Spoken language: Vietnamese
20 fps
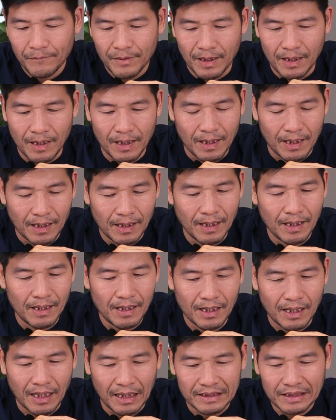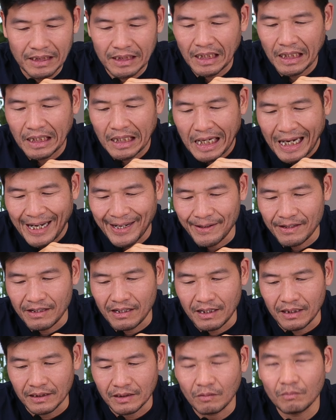thì cái đấy là cái rất tai hại.
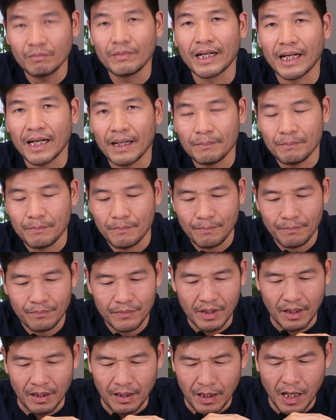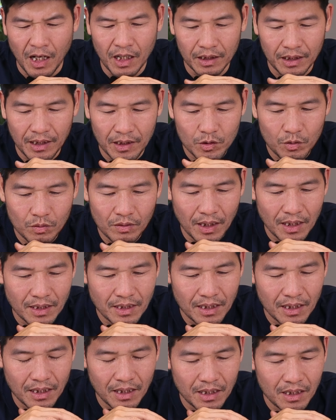Là trong miền Nam thì chúng ta
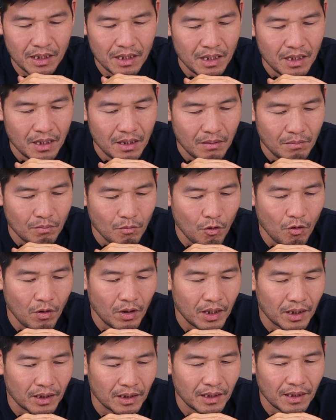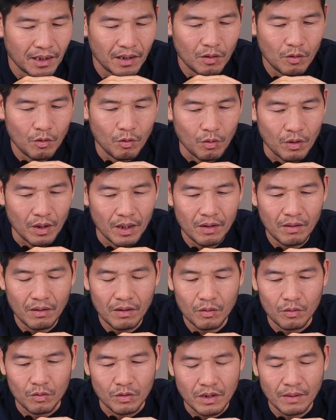sẽ mua được những cái củ đấy
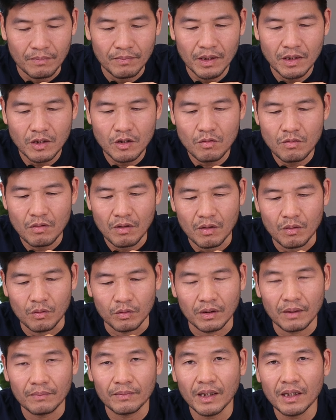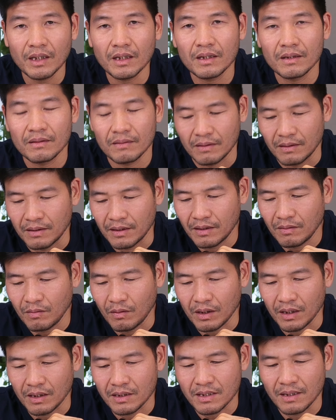gọi là củ sâm tía trúc hoặc củ Tam Thất. Đấy,
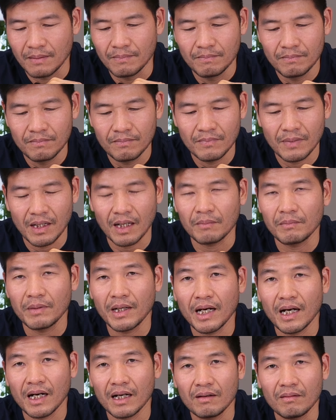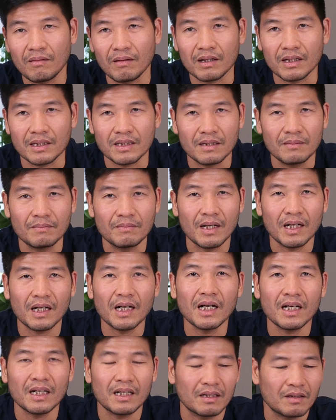hoặc là sâm Lang Biang hoặc là sâm Đắk
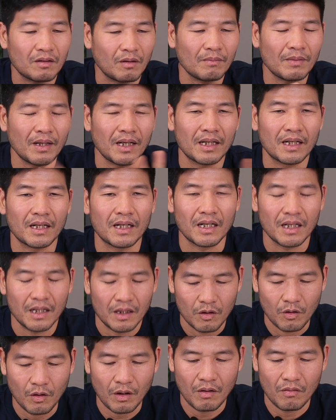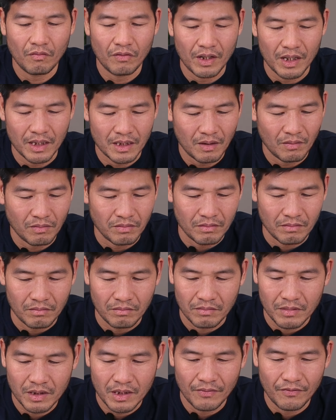Lắk. Tóm lại là nó không phải là
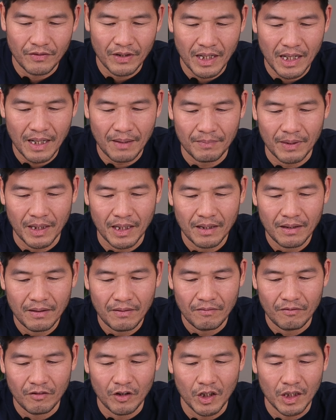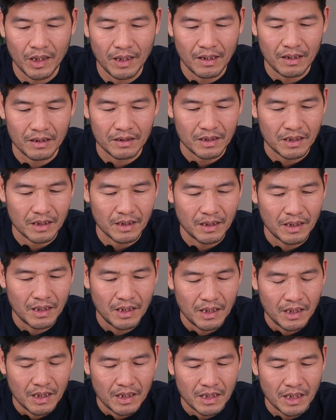dòng sâm Việt Nam này, vì uh,
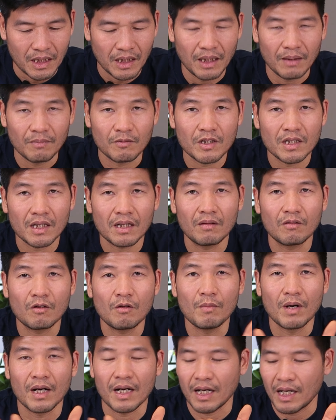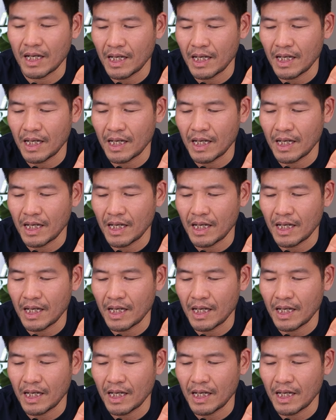xét nghiệm nó sẽ không có M R